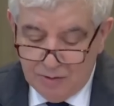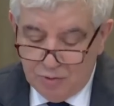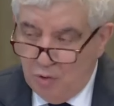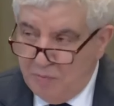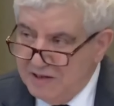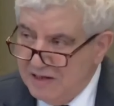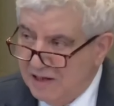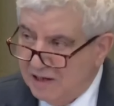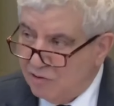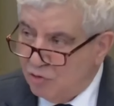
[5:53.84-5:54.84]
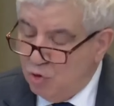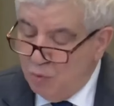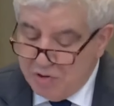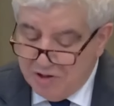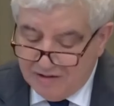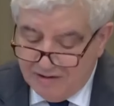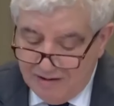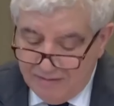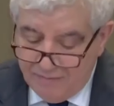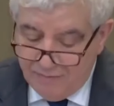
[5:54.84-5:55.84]
de manière
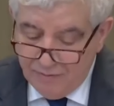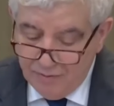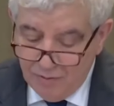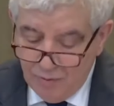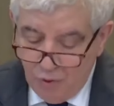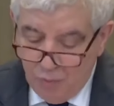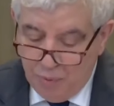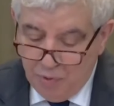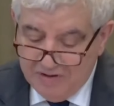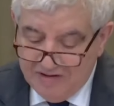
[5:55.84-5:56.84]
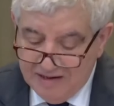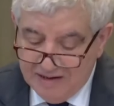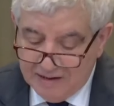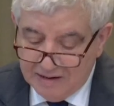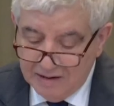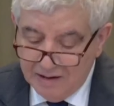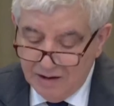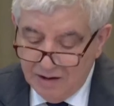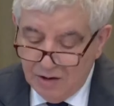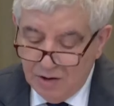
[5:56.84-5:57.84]
subjective ou politique,
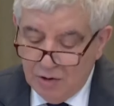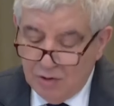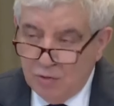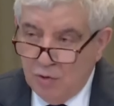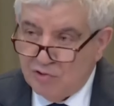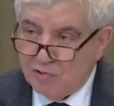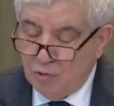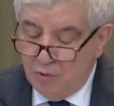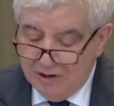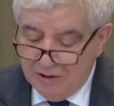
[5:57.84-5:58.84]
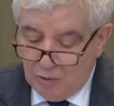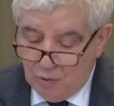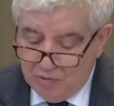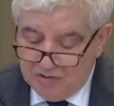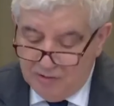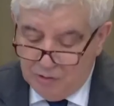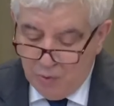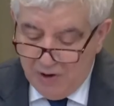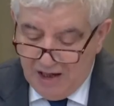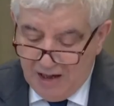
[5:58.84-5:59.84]
ne saurait
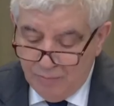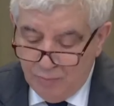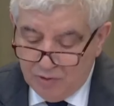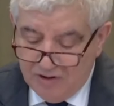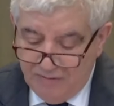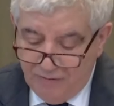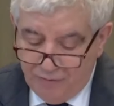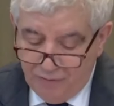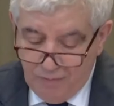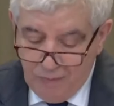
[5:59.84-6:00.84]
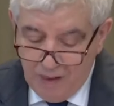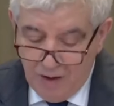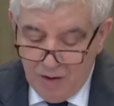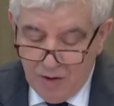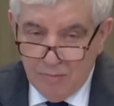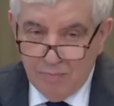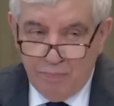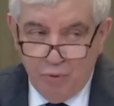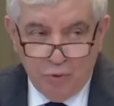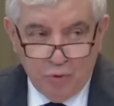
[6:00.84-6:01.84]
constituer un motif
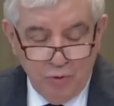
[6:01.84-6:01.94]
pour